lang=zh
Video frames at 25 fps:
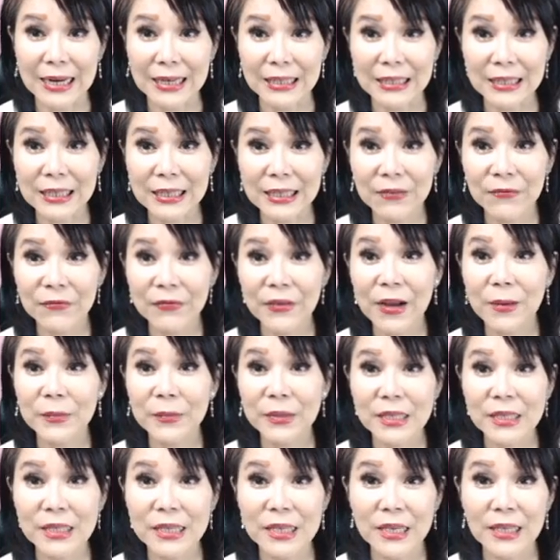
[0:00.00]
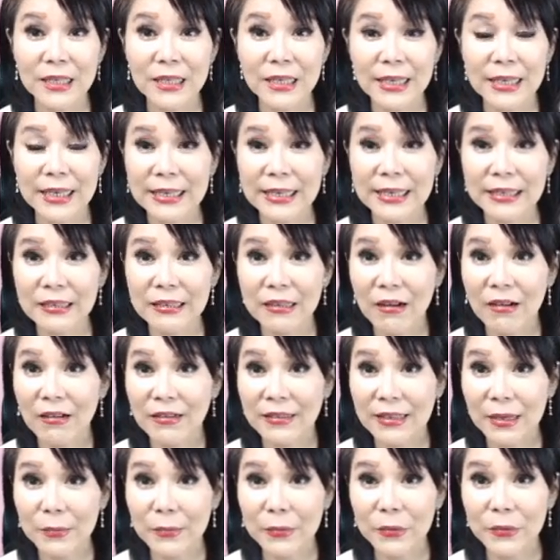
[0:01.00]
了一个非常明显，你可以看到
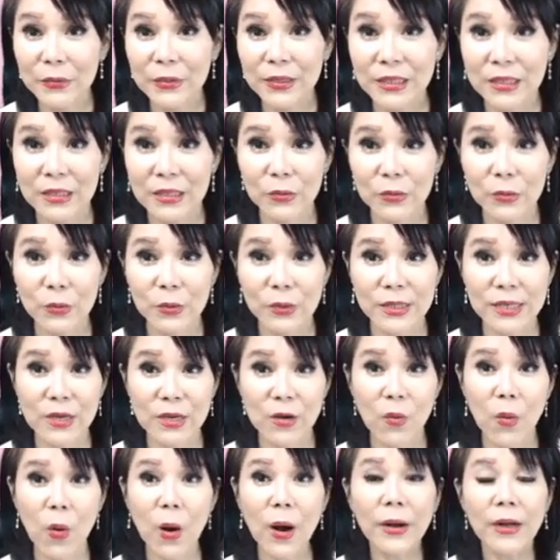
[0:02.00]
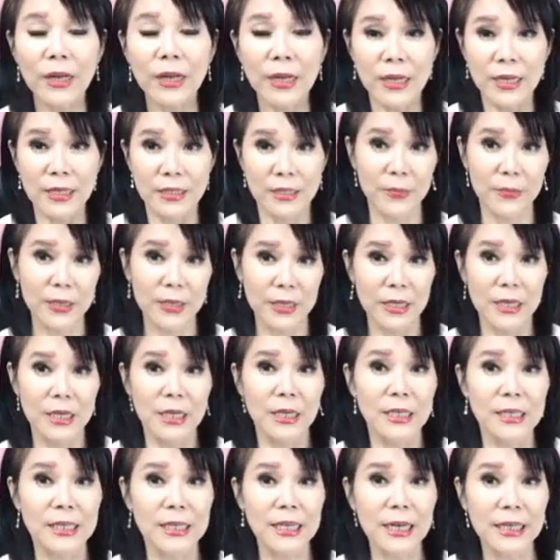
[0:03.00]
哈，W D 的玉金光。那么
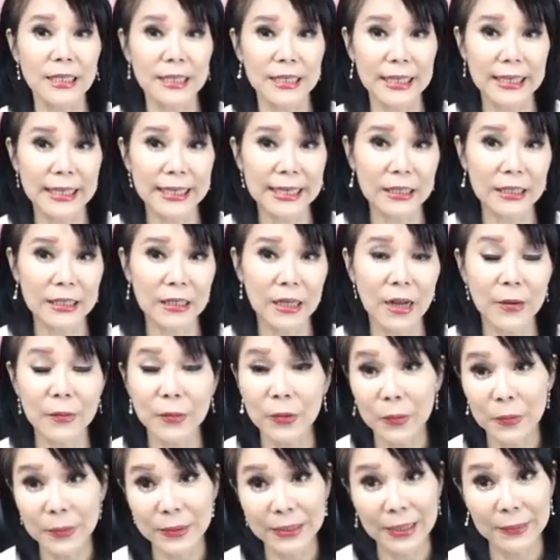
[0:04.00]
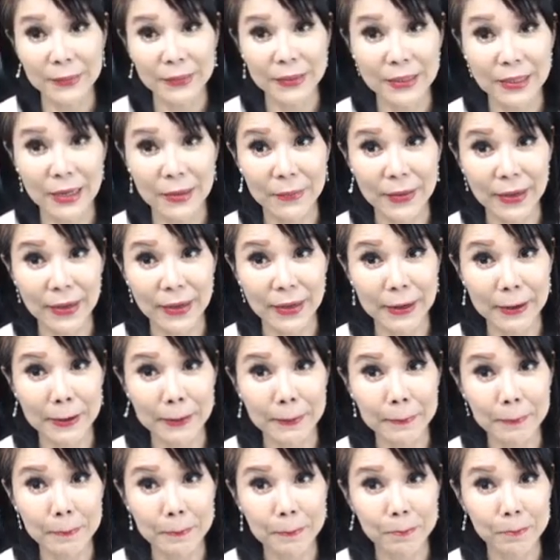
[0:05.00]
像你可以看到，他们有没有打败大盘
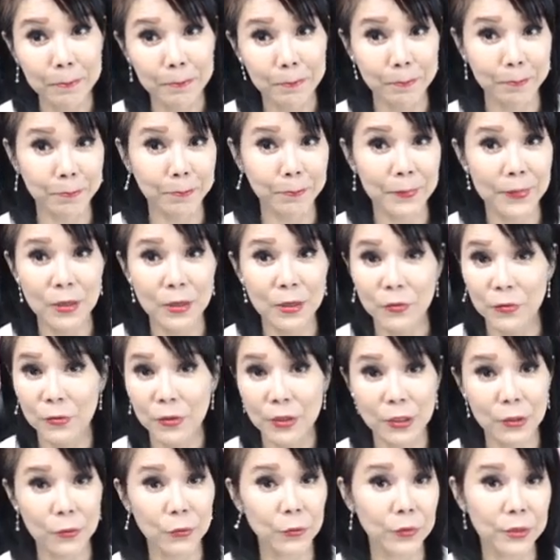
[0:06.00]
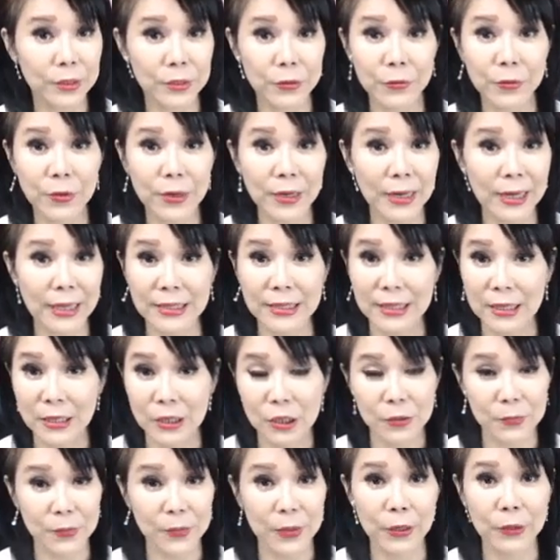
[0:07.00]
啊？嗯，以玉金光来讲
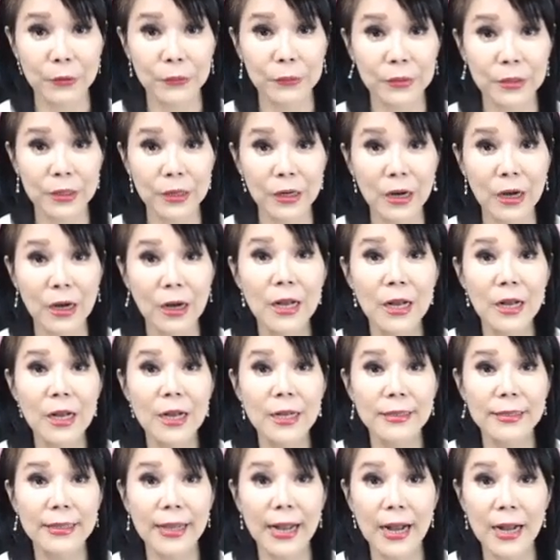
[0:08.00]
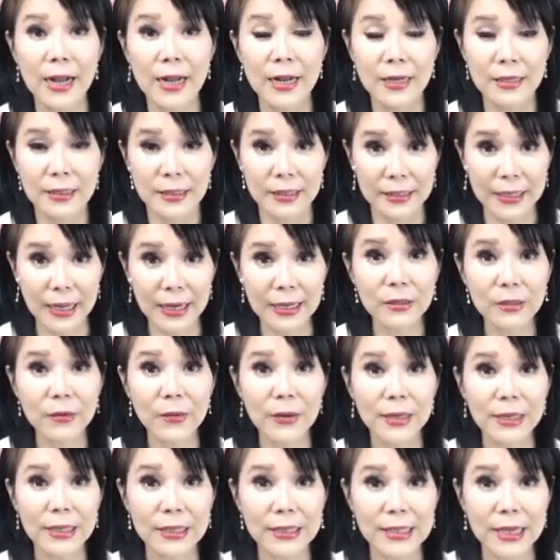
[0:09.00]
是没有的啊。那以大立
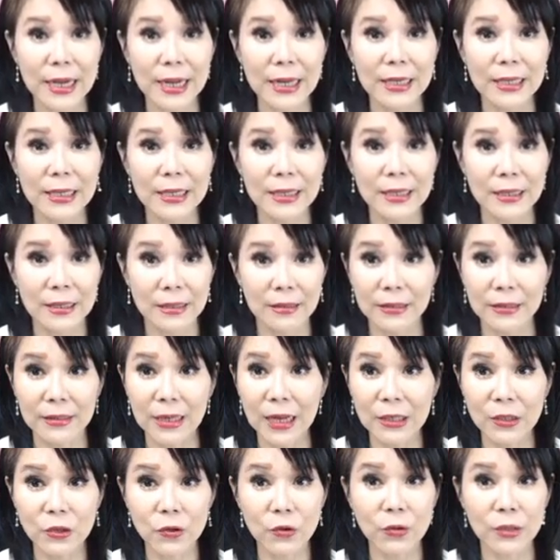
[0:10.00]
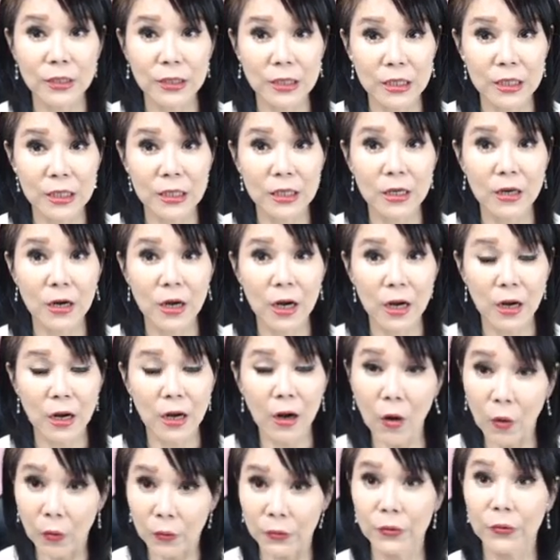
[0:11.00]
光来讲，呃，它就已经。
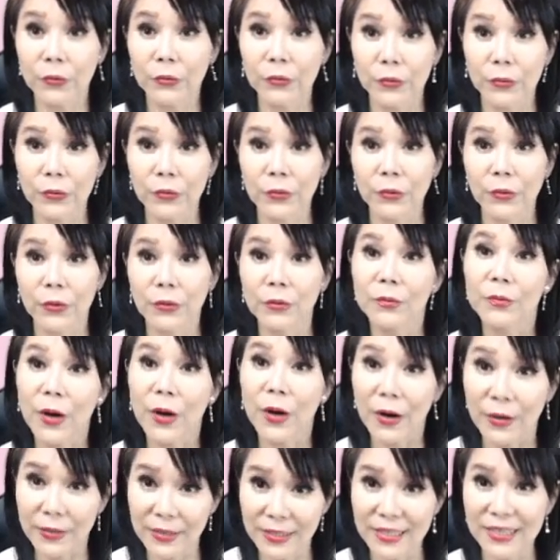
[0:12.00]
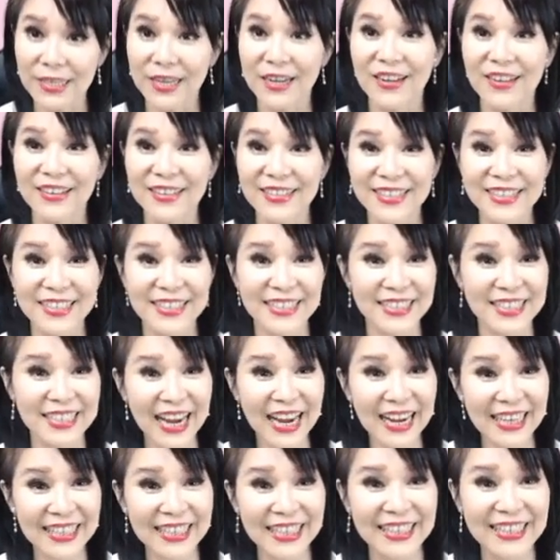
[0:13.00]
哦，有有有，不好意思啊，这个
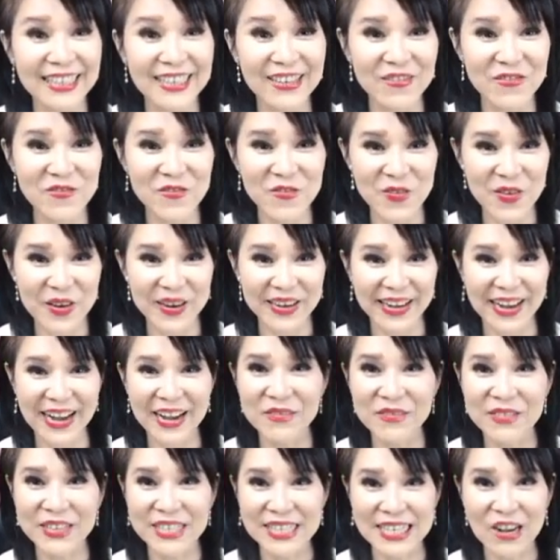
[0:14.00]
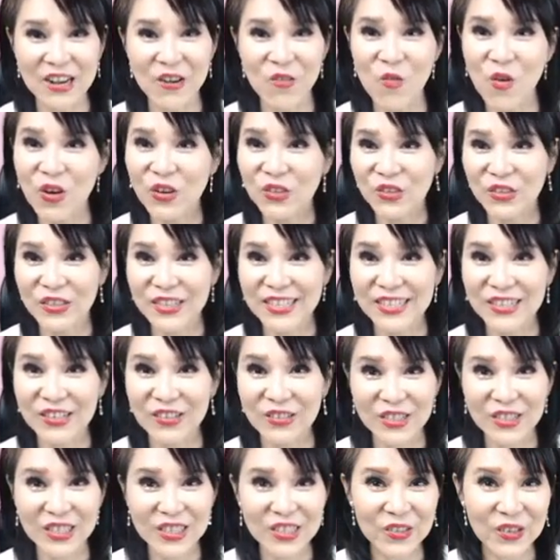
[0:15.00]
差一点点误会了。他们这个光学镜
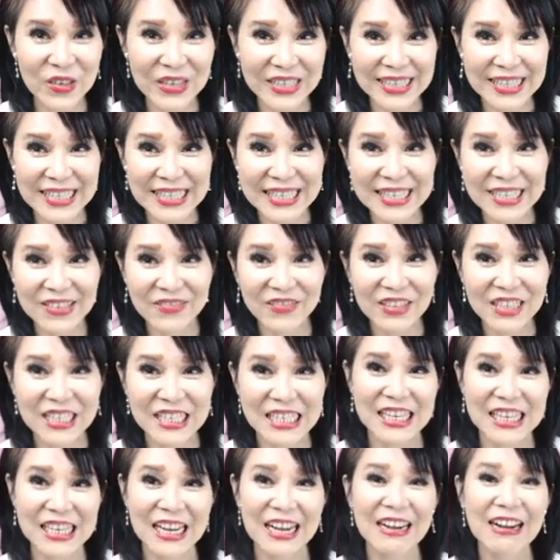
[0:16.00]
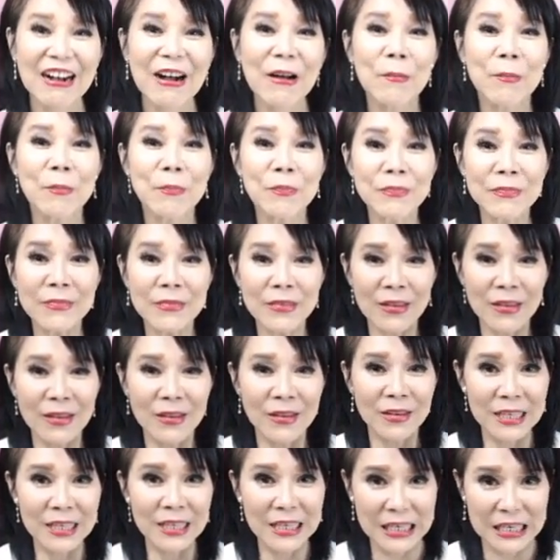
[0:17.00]
头最近这么的强啊，
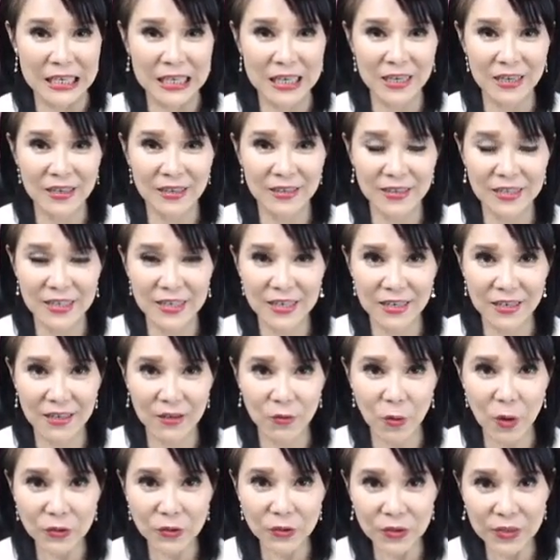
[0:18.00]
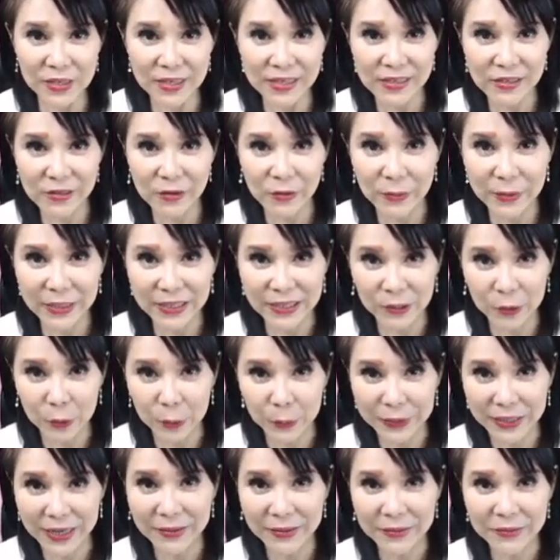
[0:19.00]
以这个光学镜头领
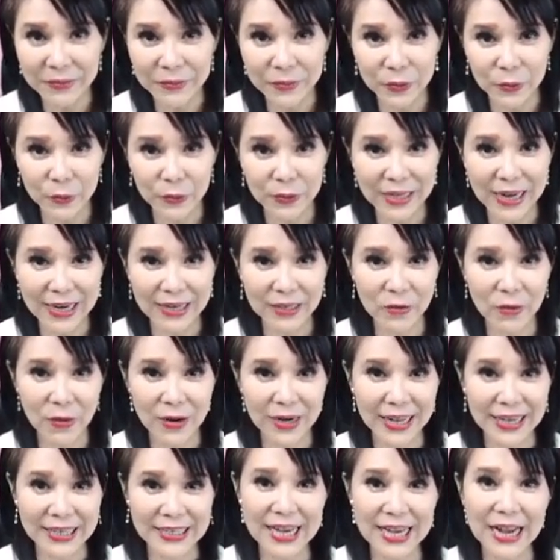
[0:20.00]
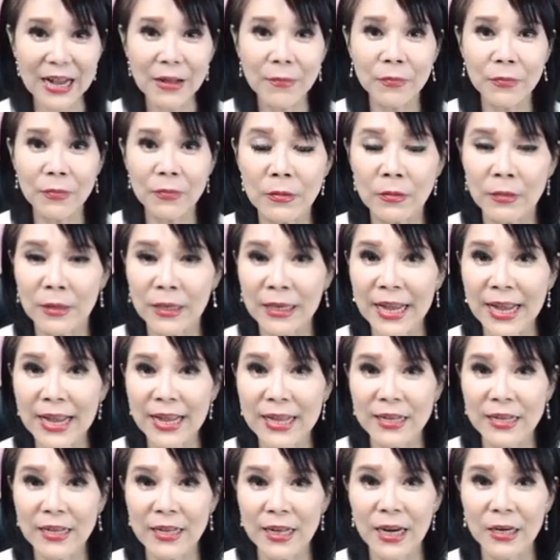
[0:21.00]
头羊，比如说大力光来讲，你看
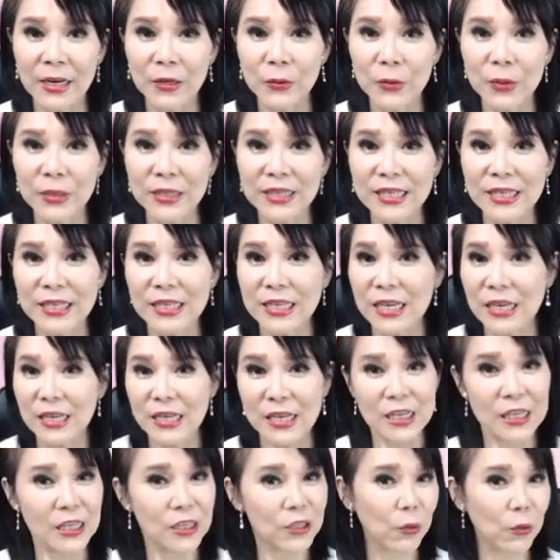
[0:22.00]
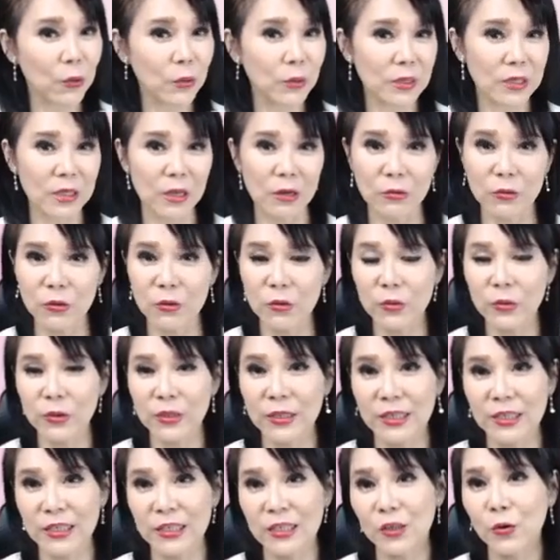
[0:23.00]
它的月季线都早就已
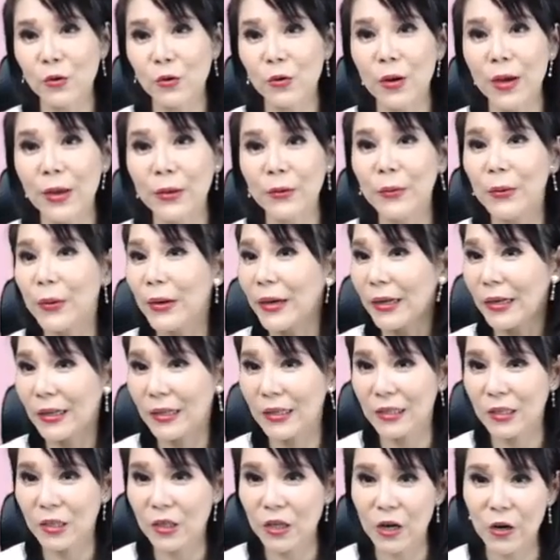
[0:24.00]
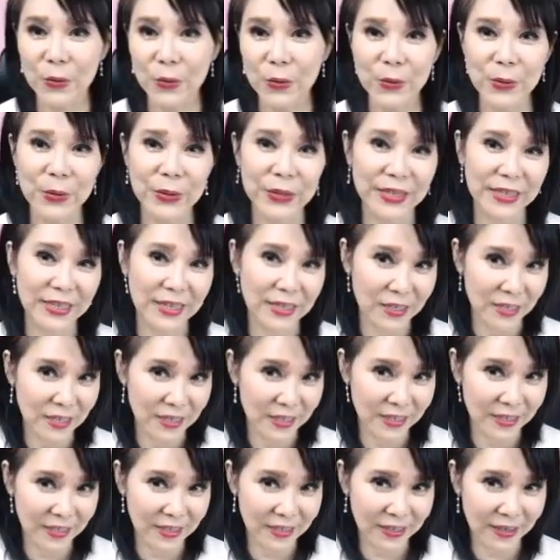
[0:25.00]
经穿越跟超过了
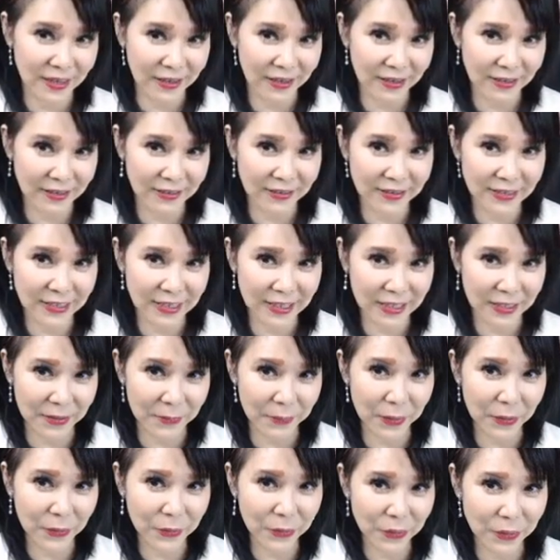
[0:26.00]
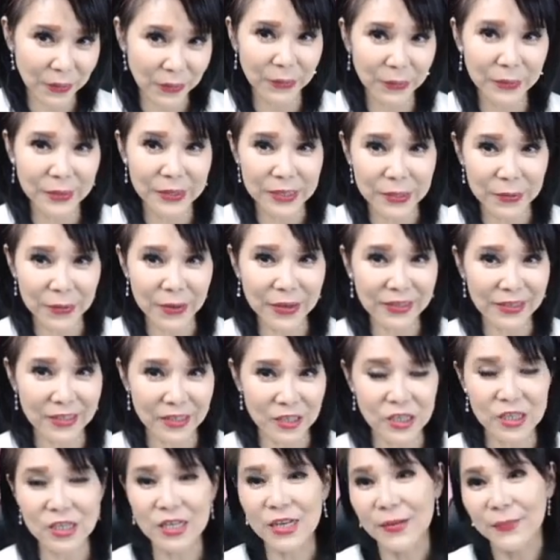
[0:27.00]
啊，这个包括玉晶光也
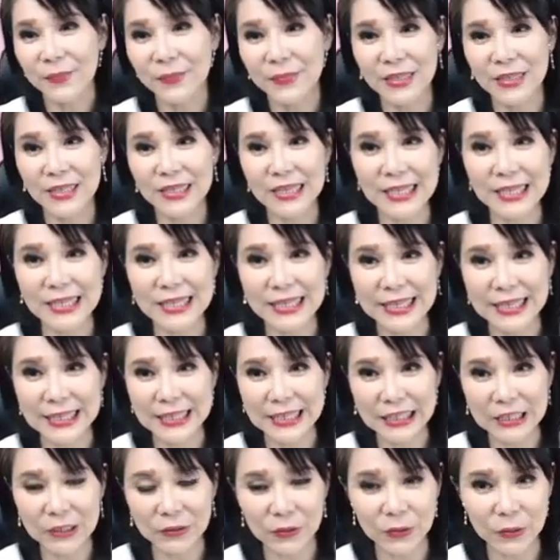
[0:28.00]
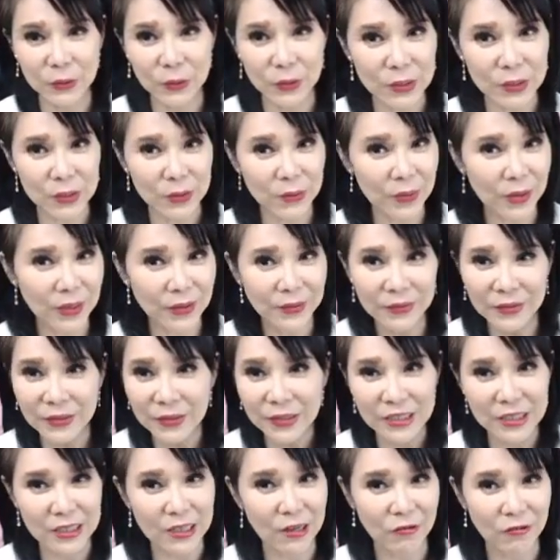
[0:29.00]
是三七零六的玉金光
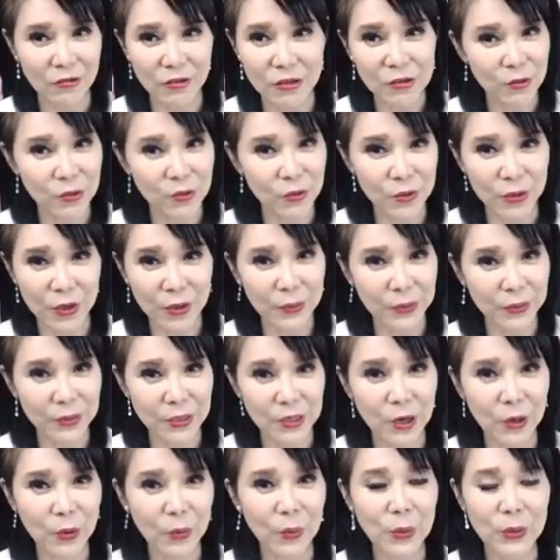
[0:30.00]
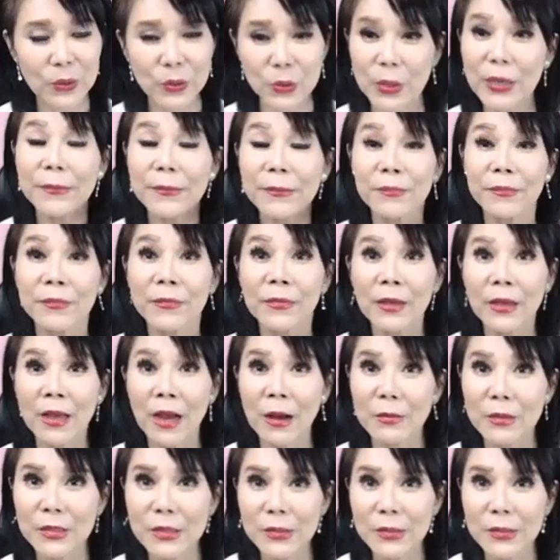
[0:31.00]
早就穿越超过了，所以他们